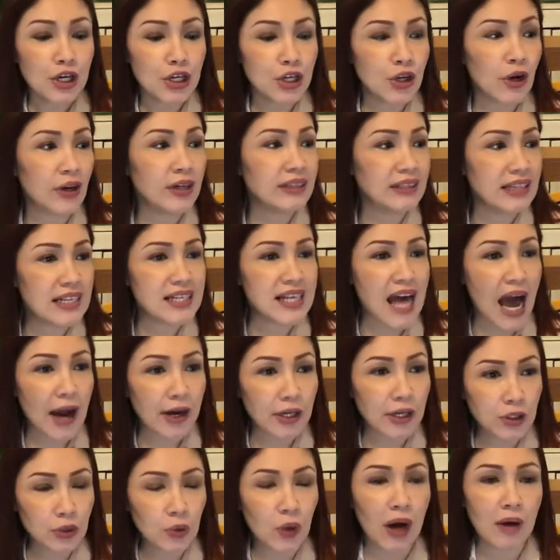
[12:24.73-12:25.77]
your
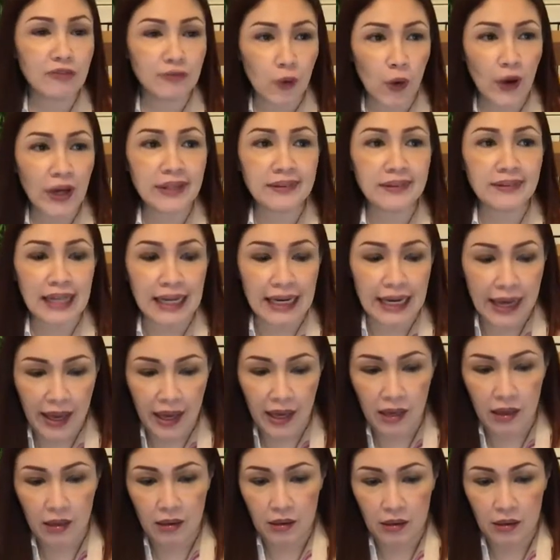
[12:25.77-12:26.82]
desire to avoid delay.